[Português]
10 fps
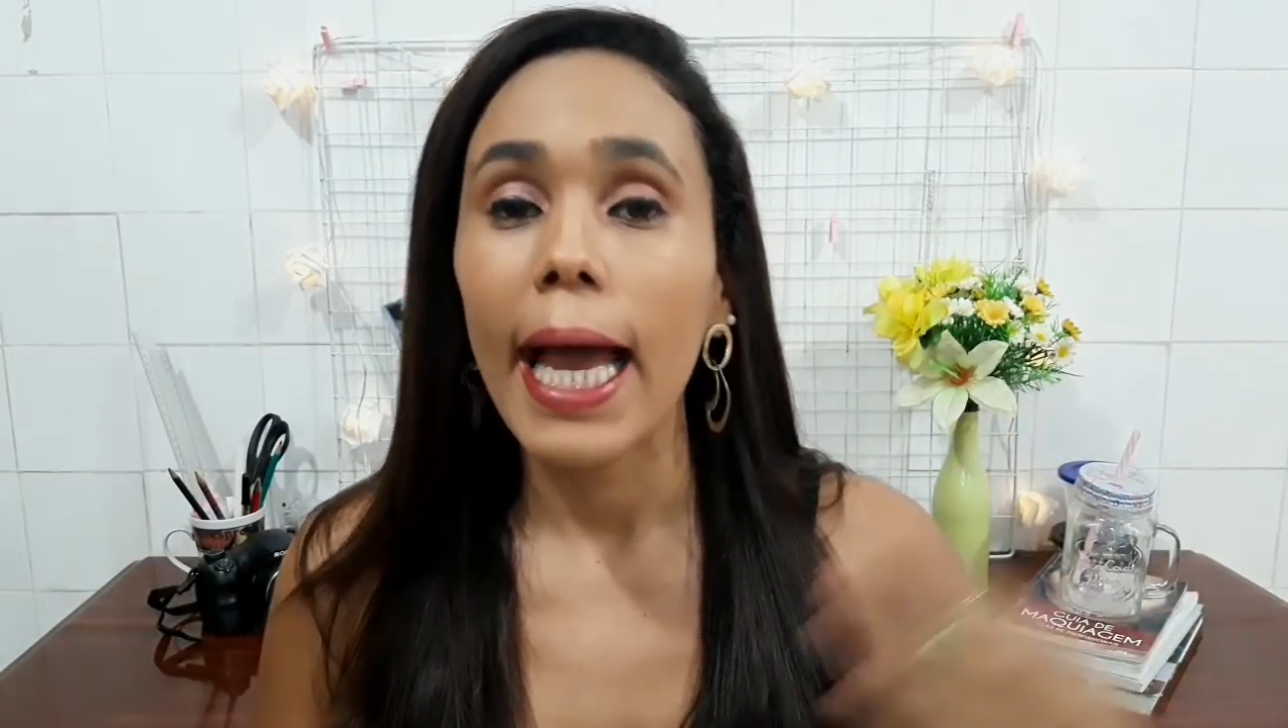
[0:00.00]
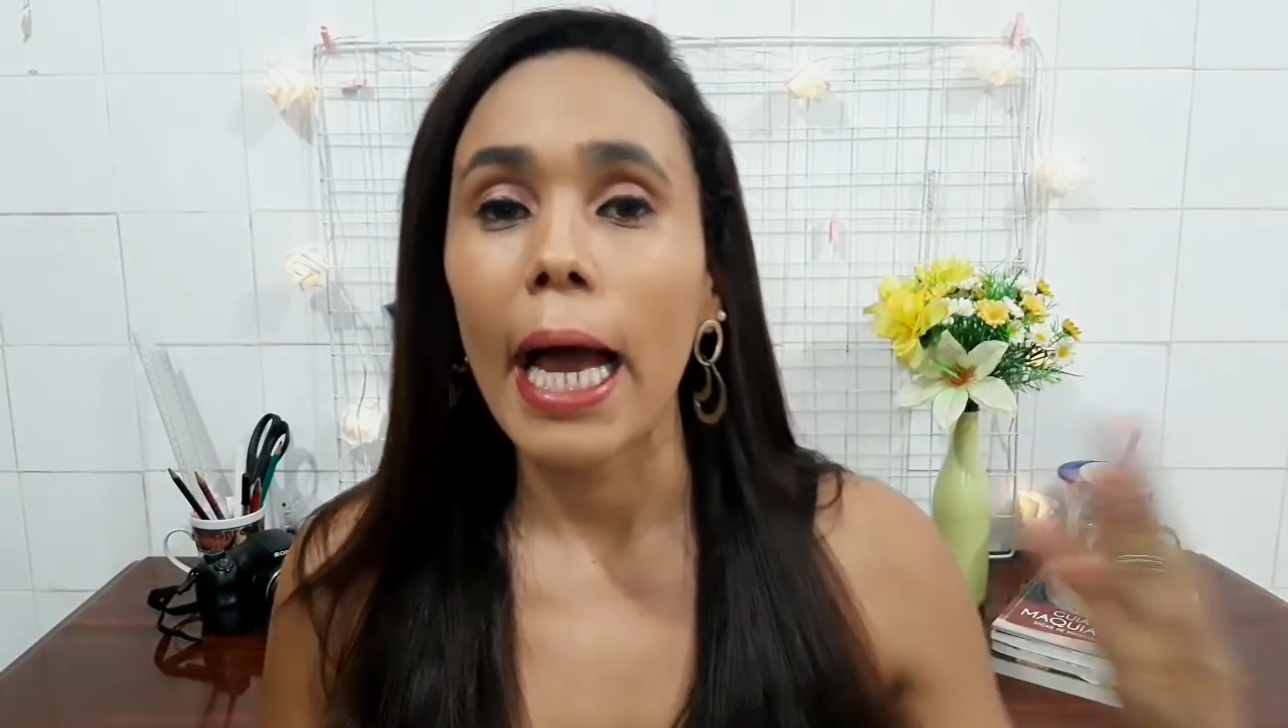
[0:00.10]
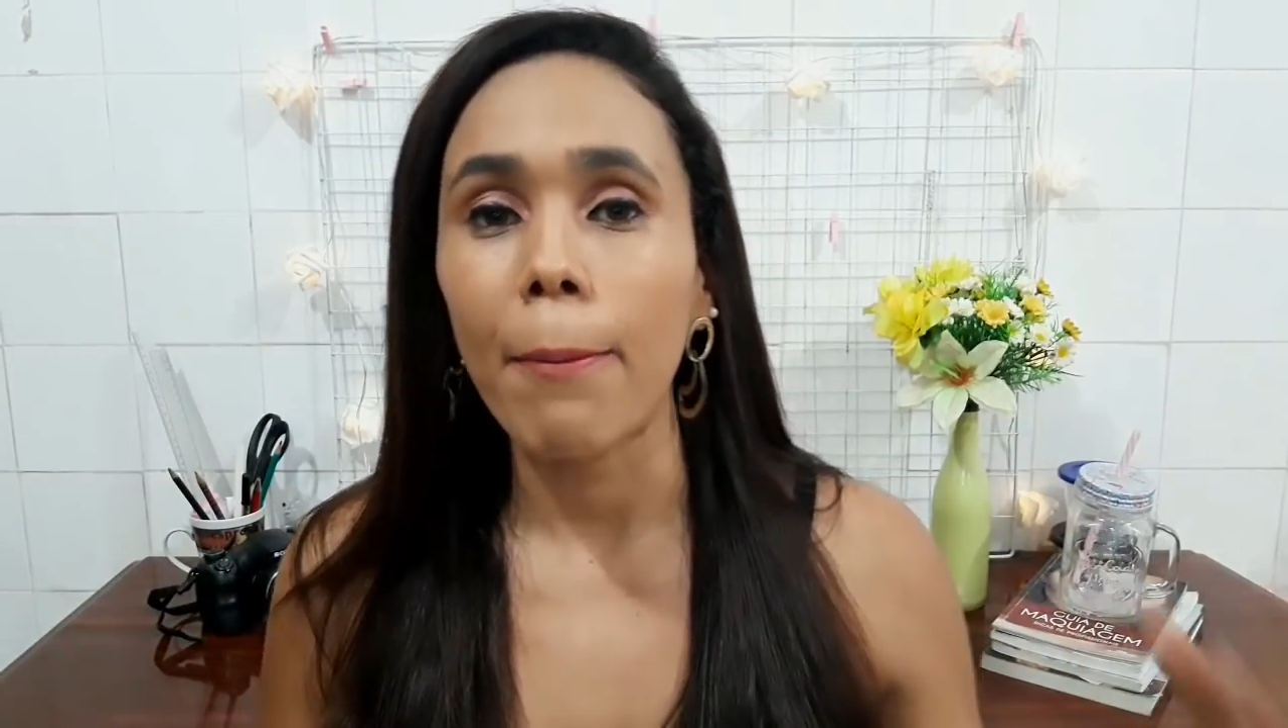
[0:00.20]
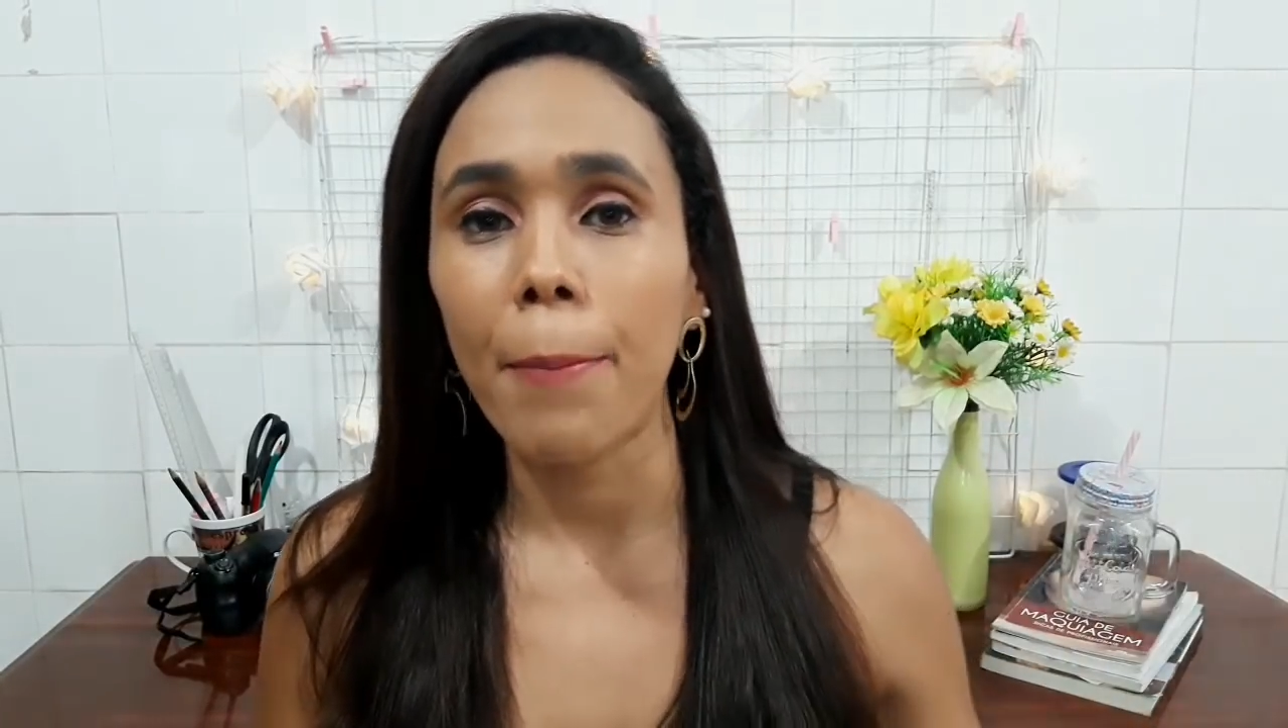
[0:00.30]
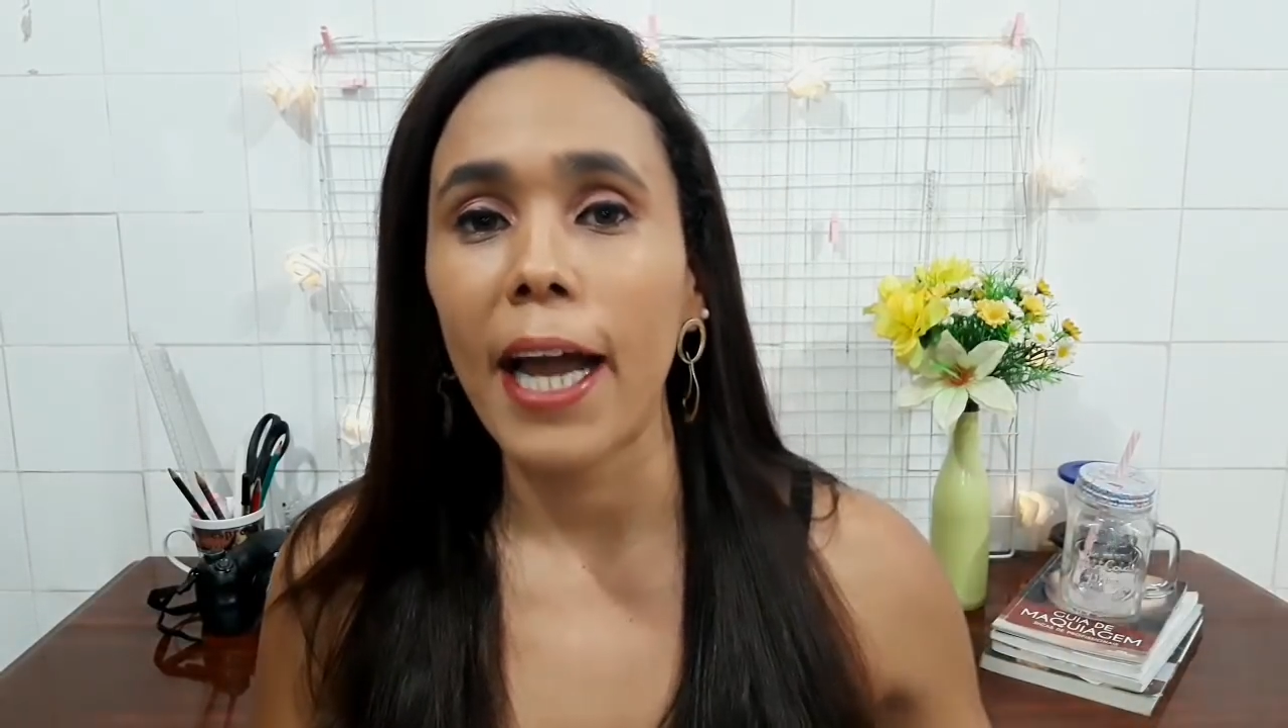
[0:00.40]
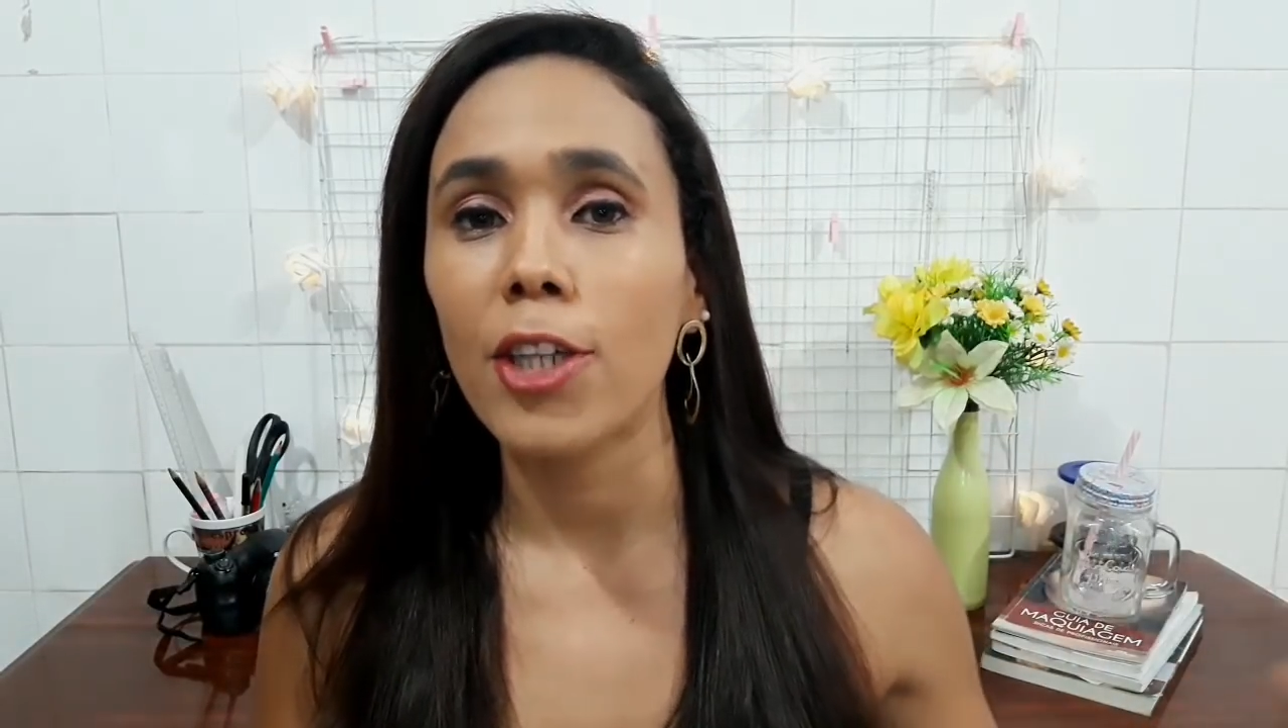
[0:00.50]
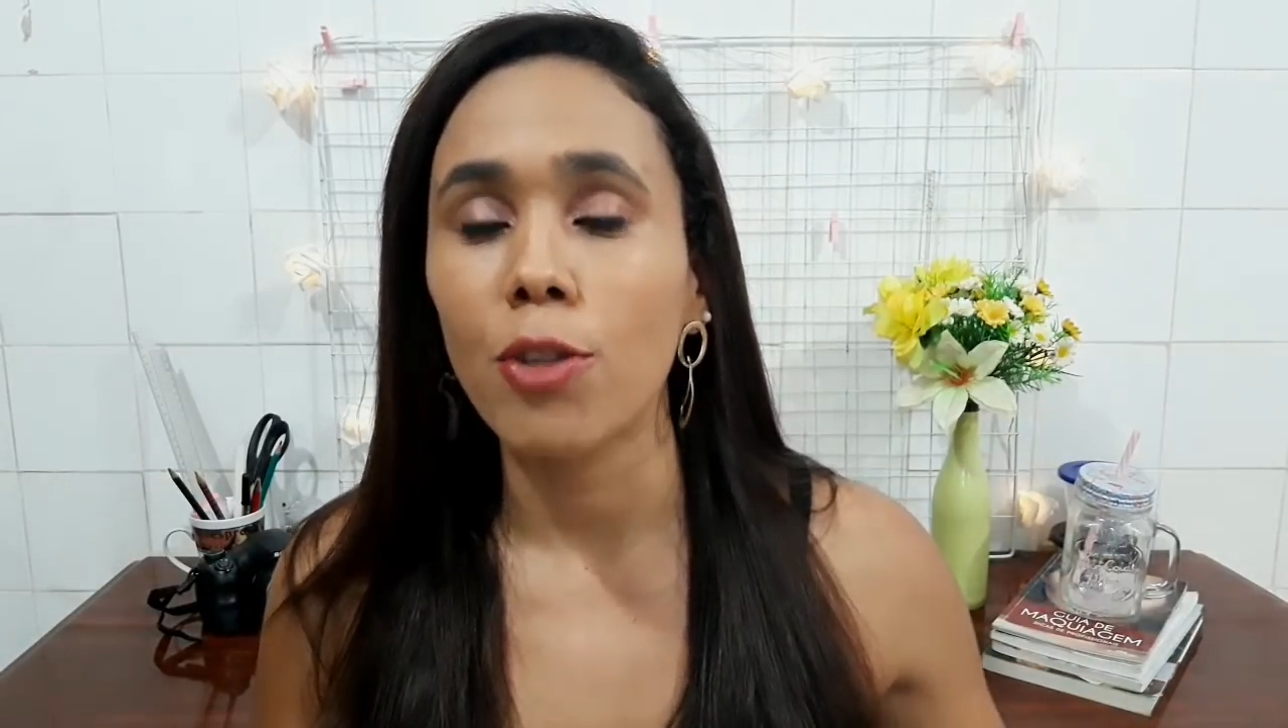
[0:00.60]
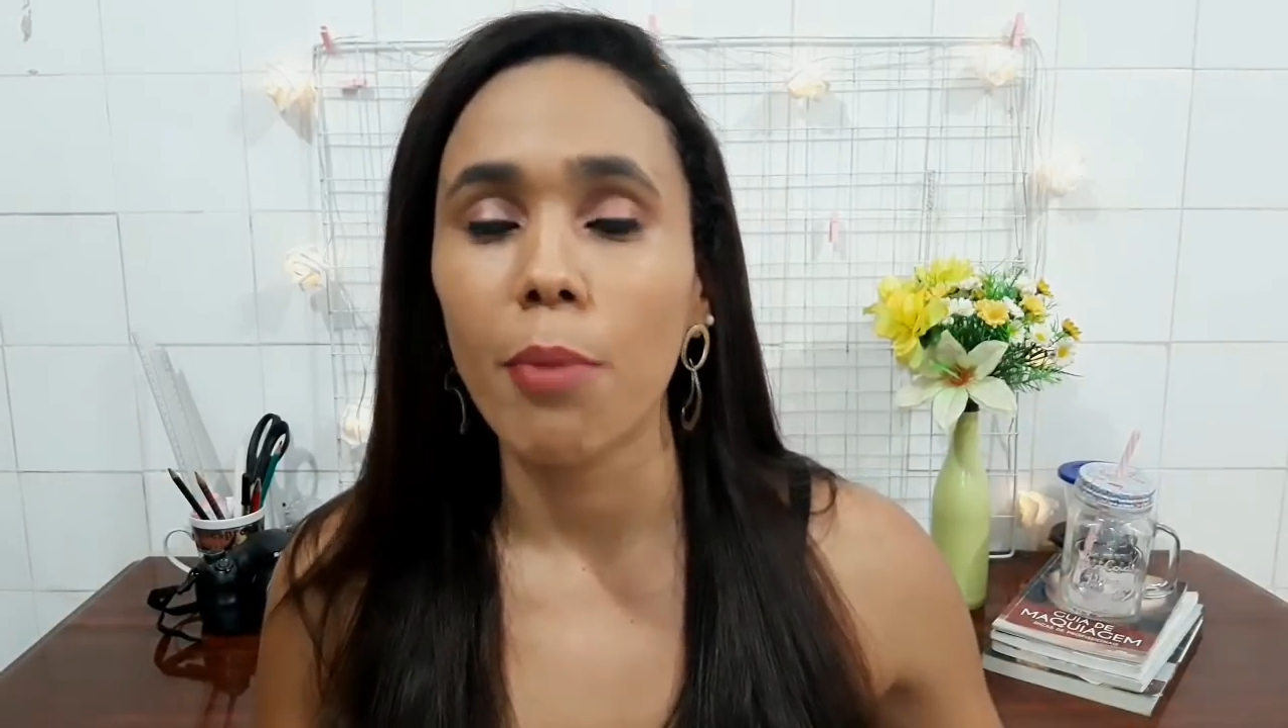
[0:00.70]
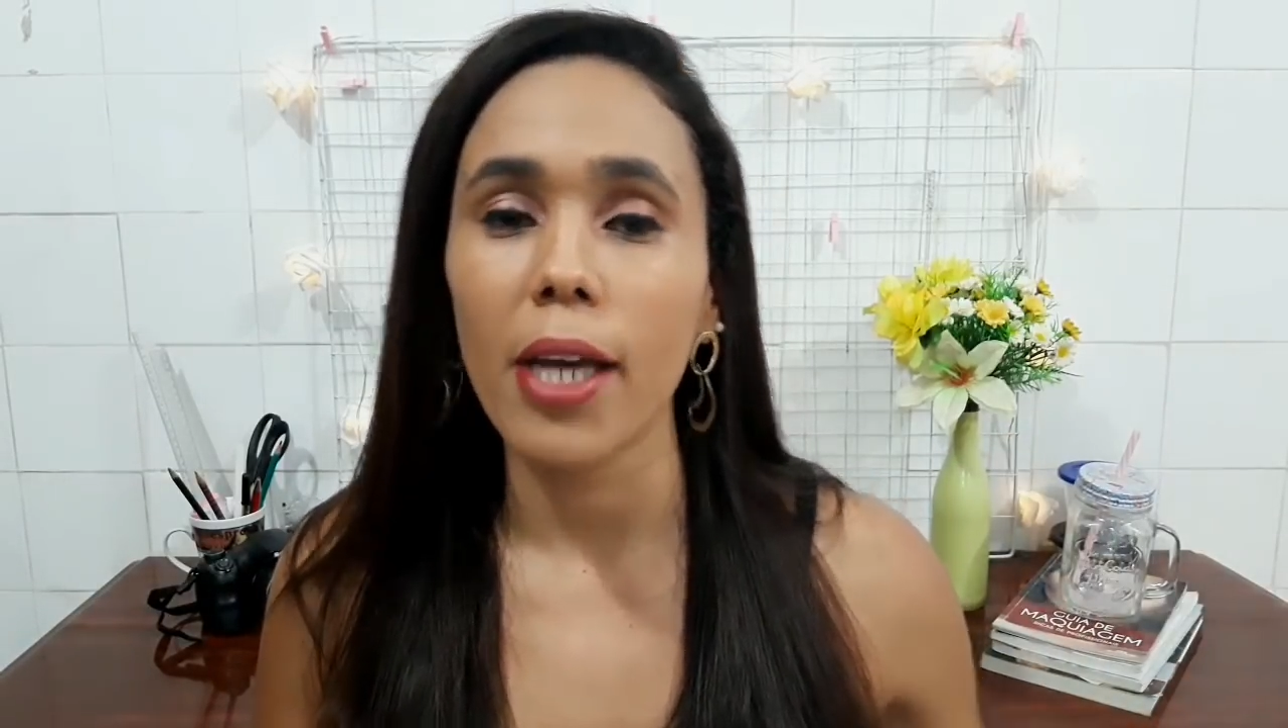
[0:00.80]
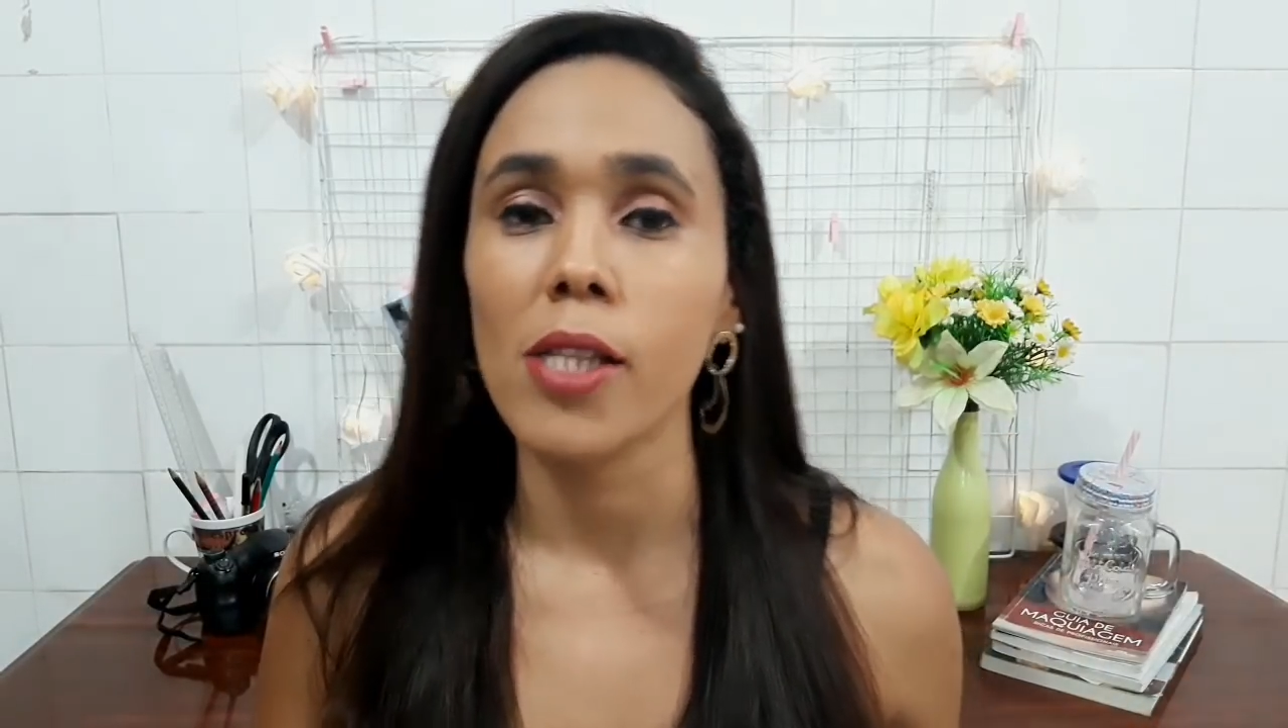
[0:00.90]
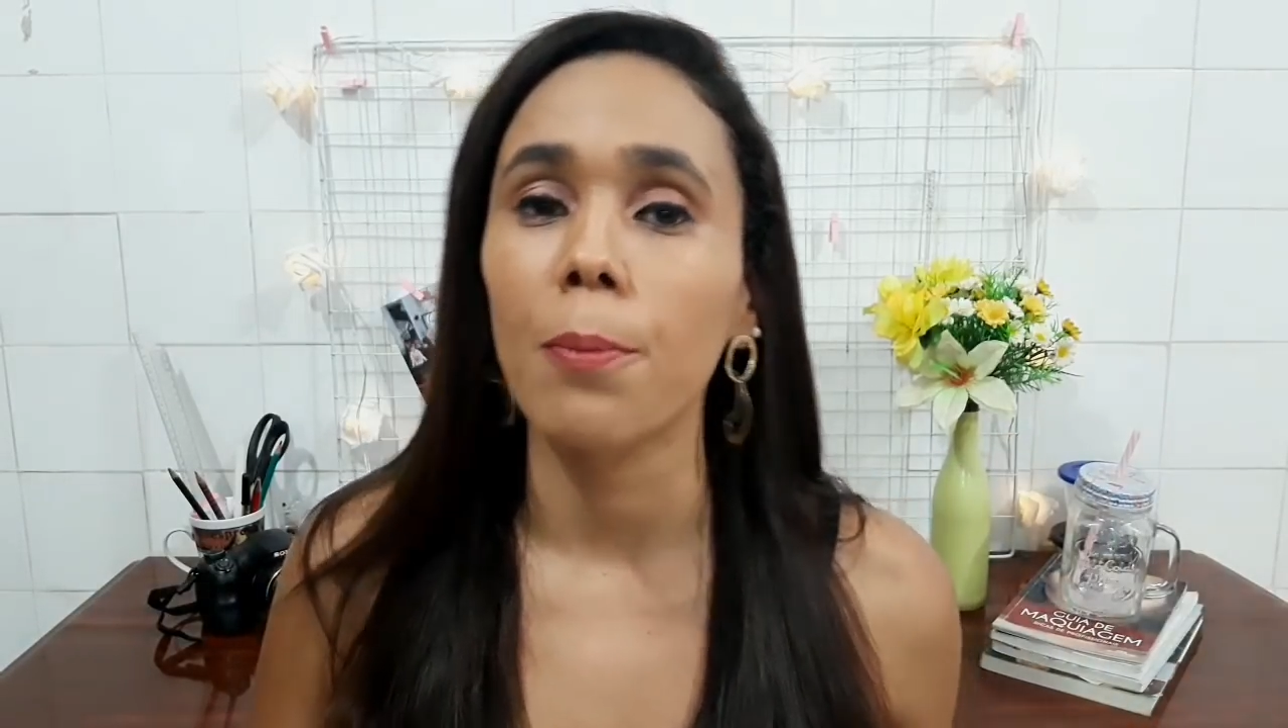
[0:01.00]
a parte mais